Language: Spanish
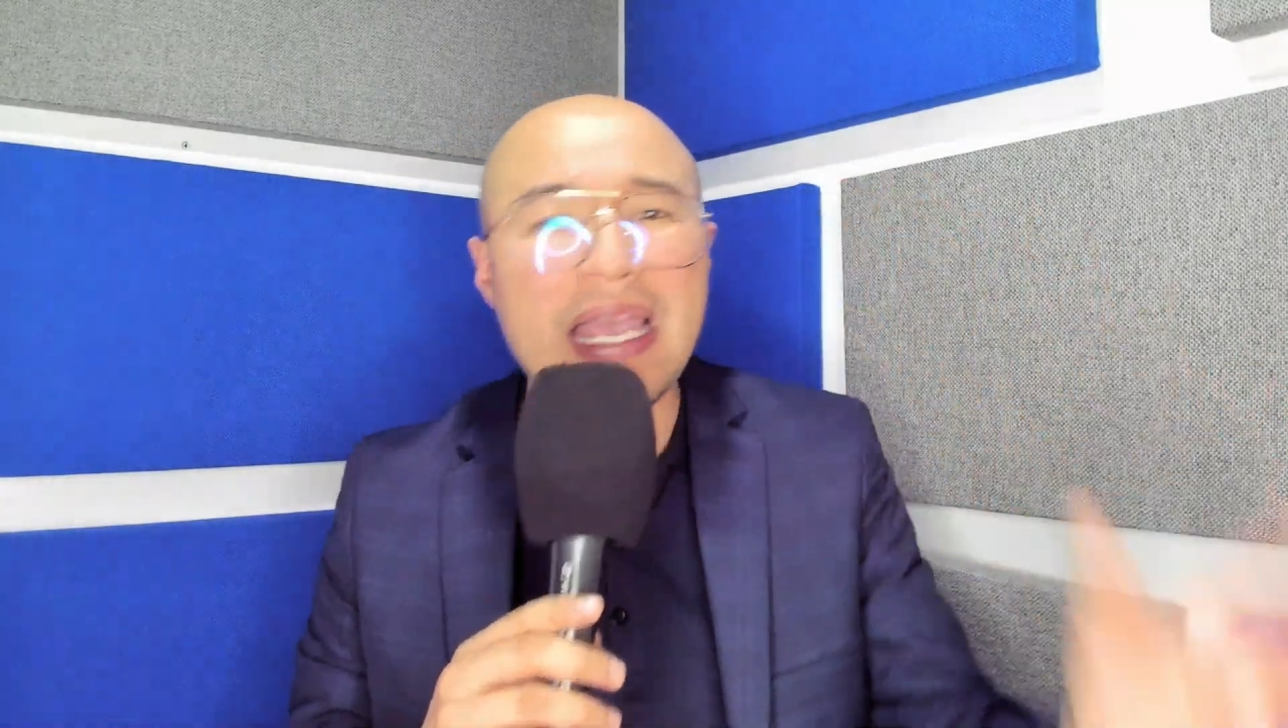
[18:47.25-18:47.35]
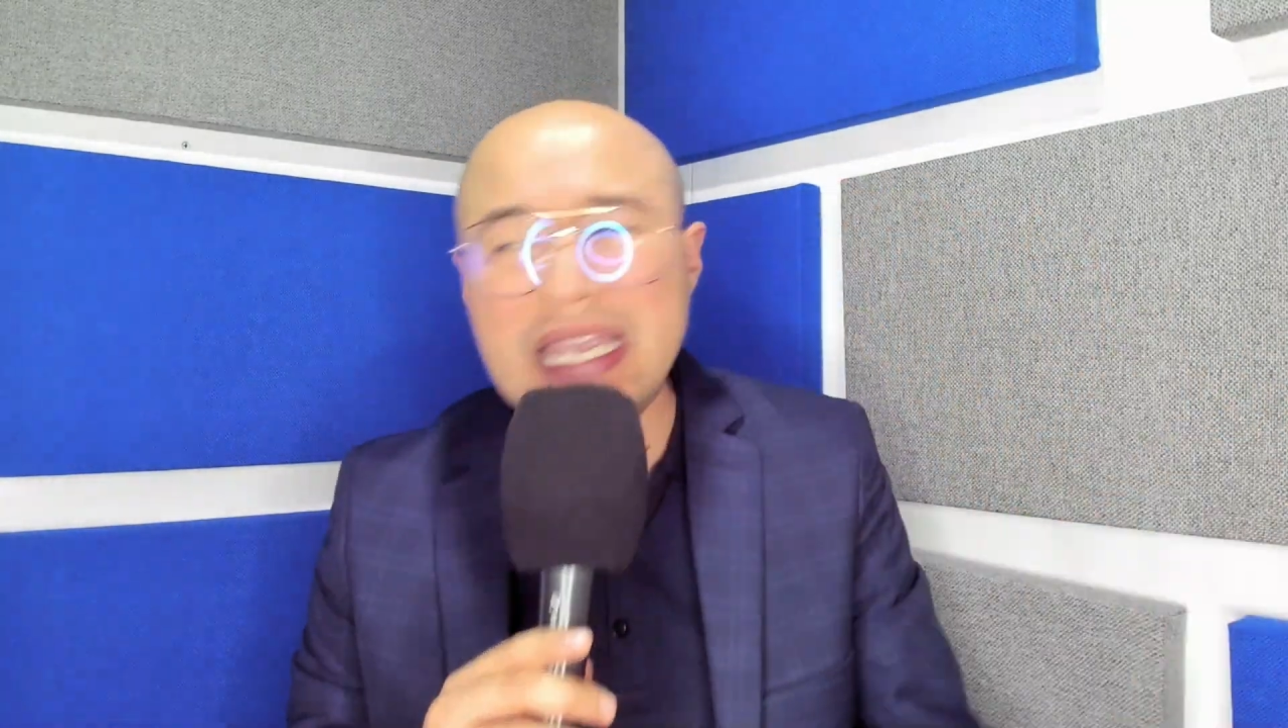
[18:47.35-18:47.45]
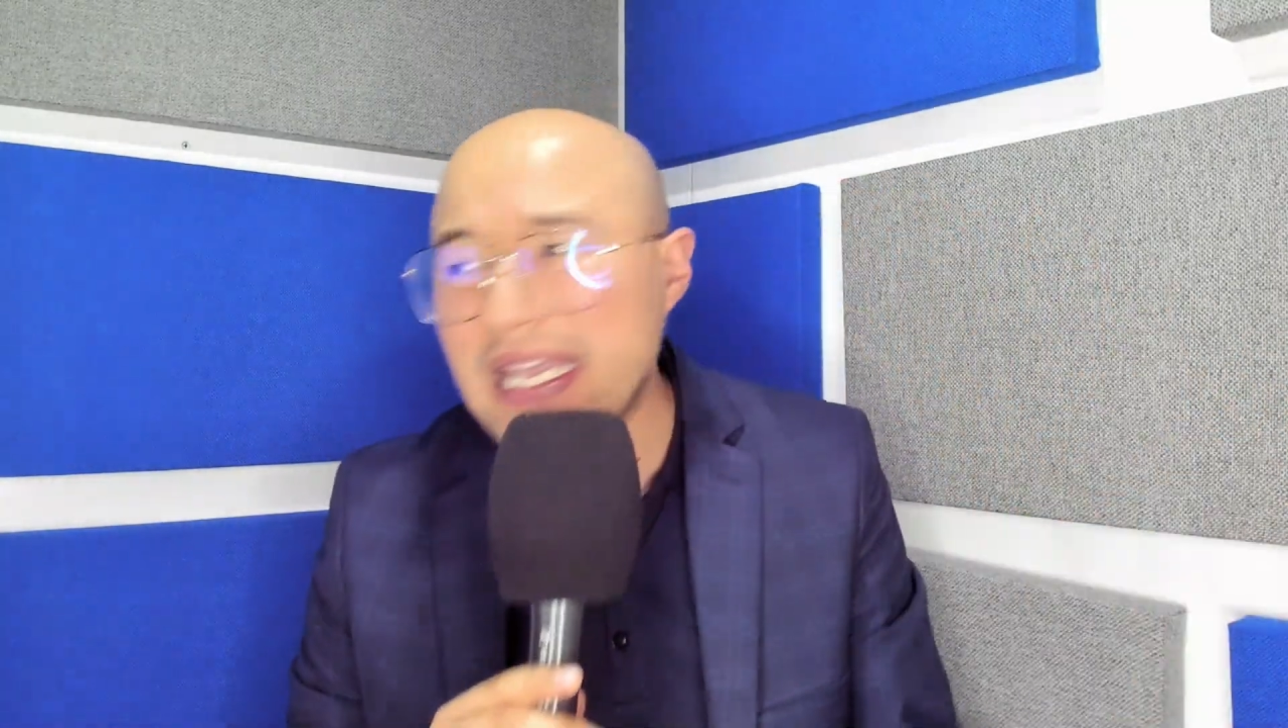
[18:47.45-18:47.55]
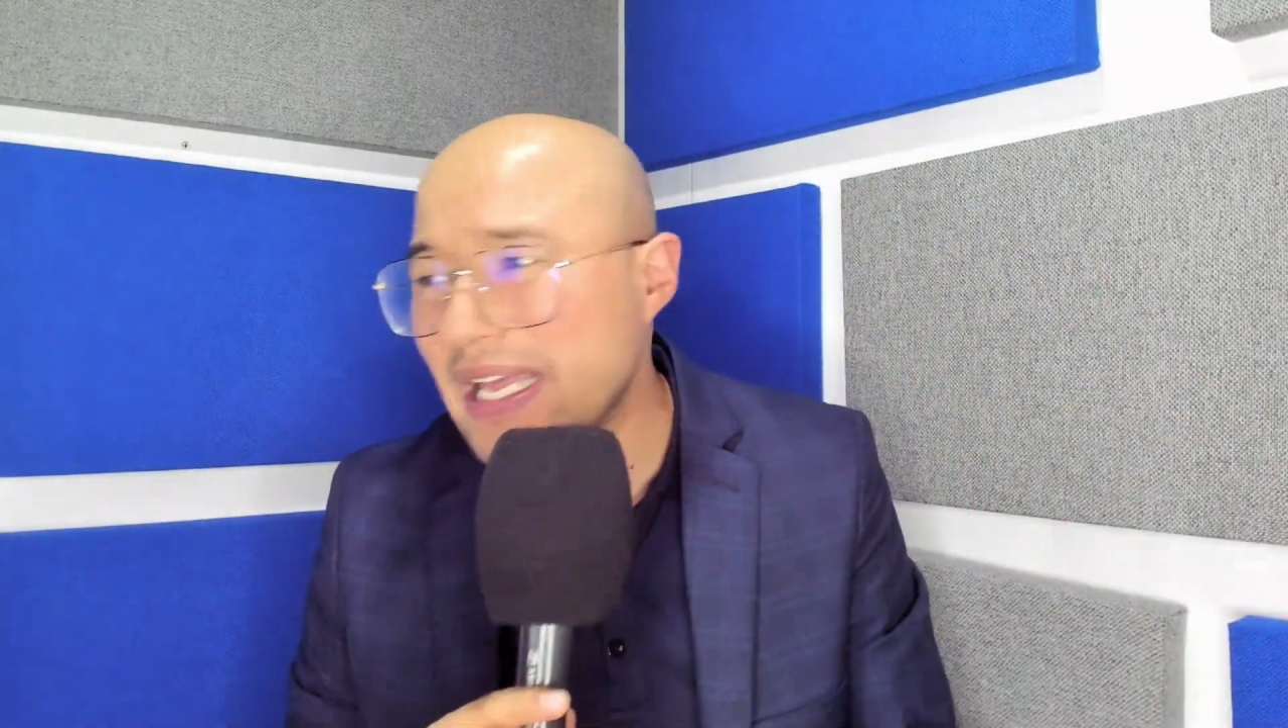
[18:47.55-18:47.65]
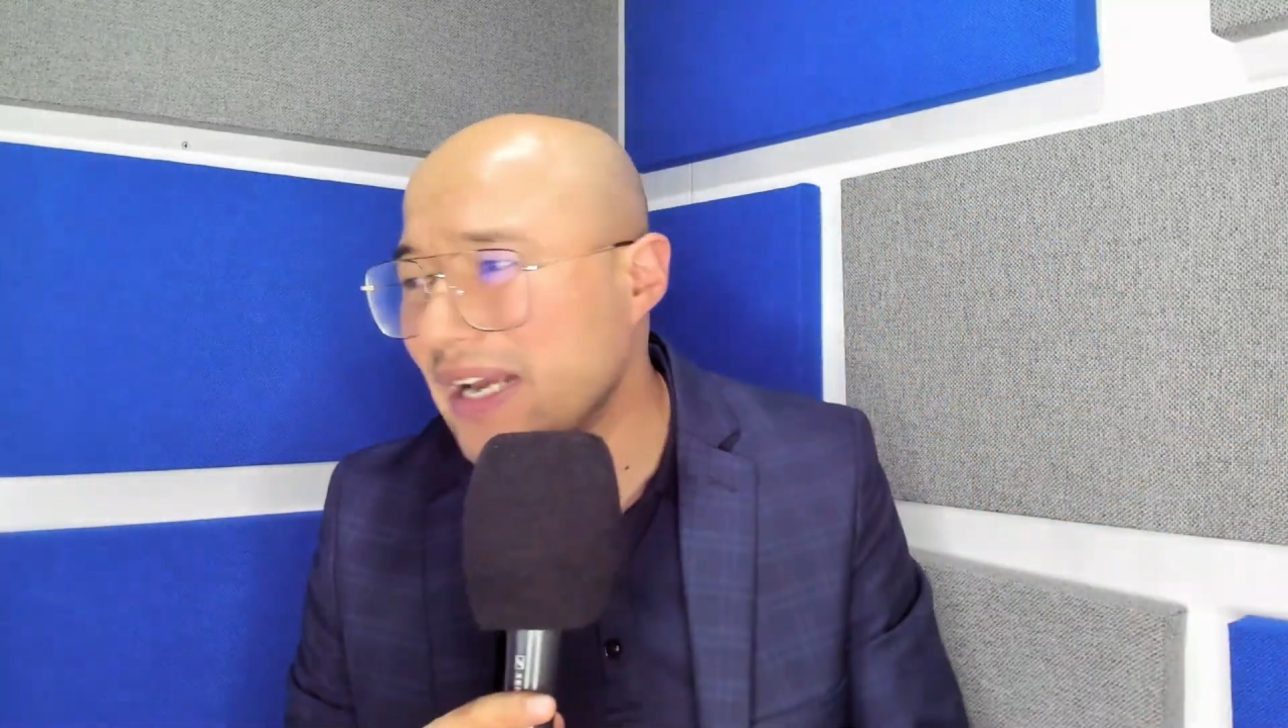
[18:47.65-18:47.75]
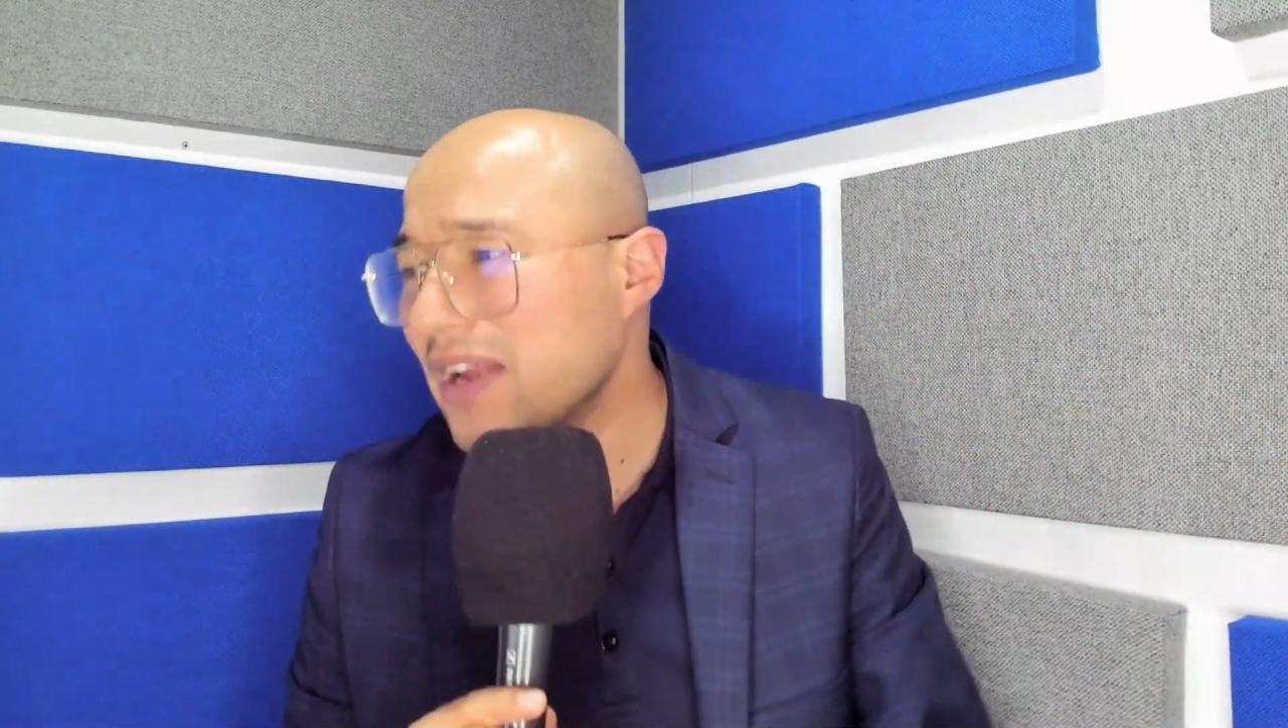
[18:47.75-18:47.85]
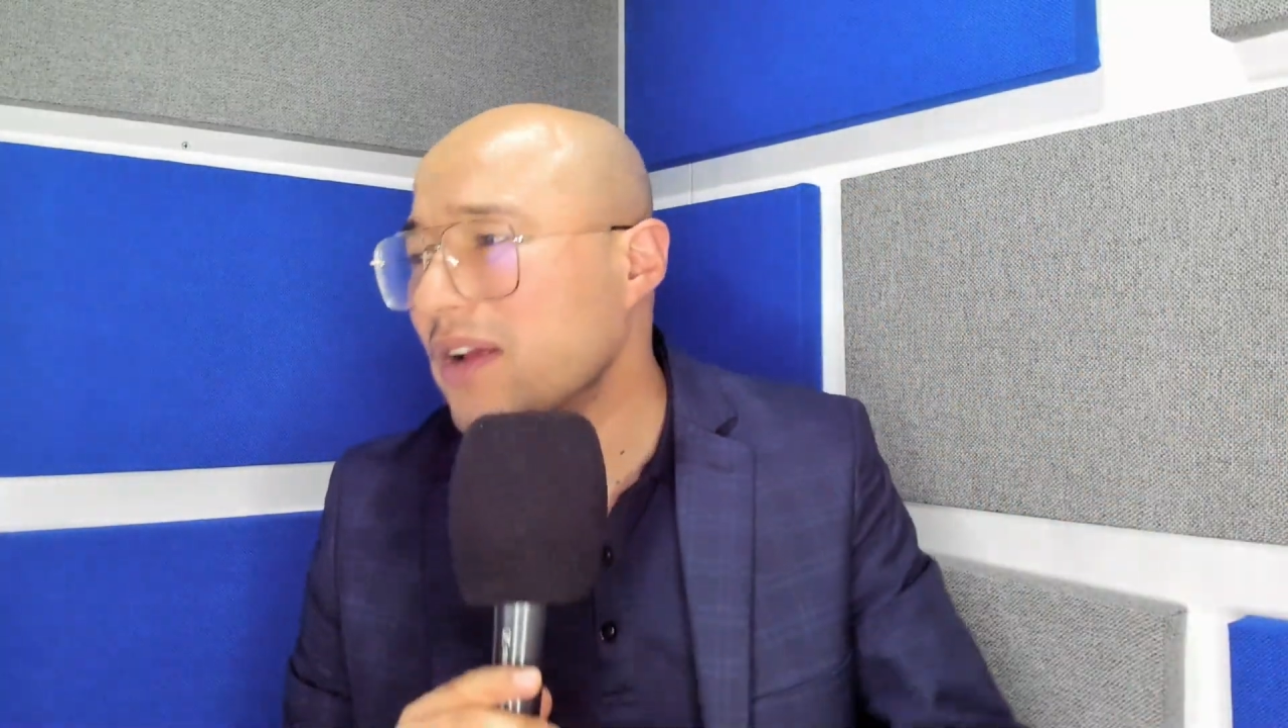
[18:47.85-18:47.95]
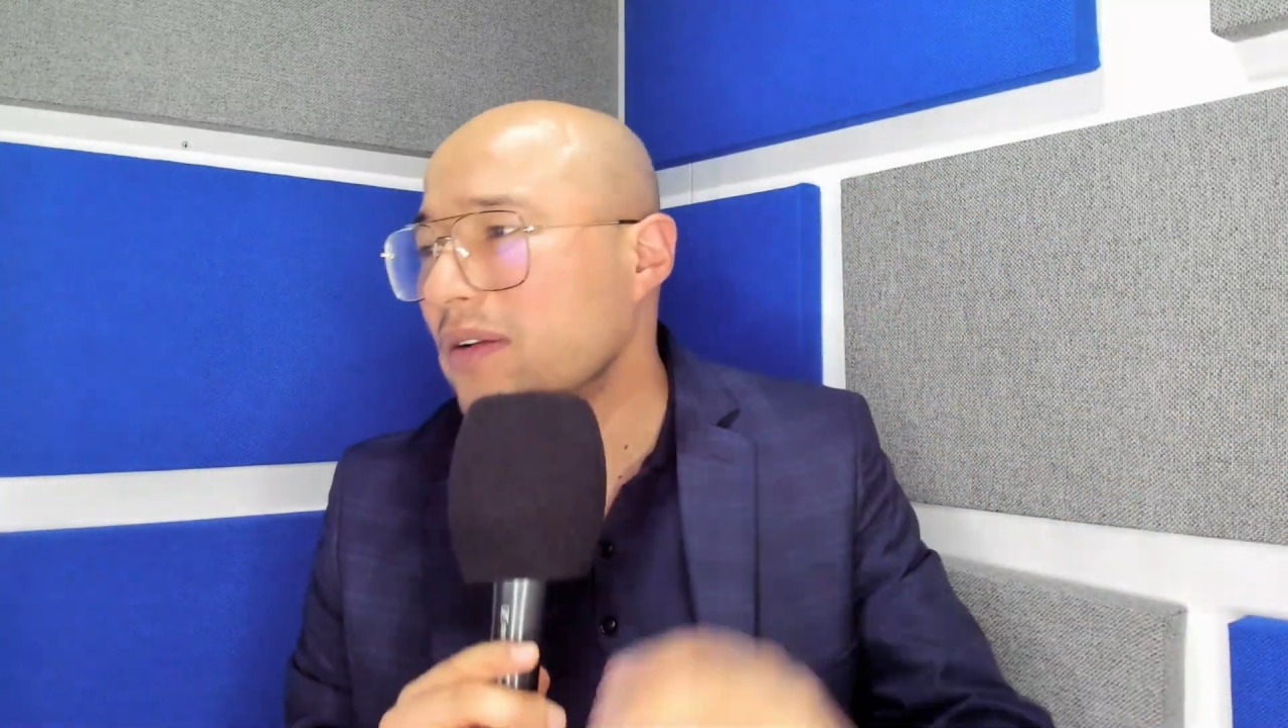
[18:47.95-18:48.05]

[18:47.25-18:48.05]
ir,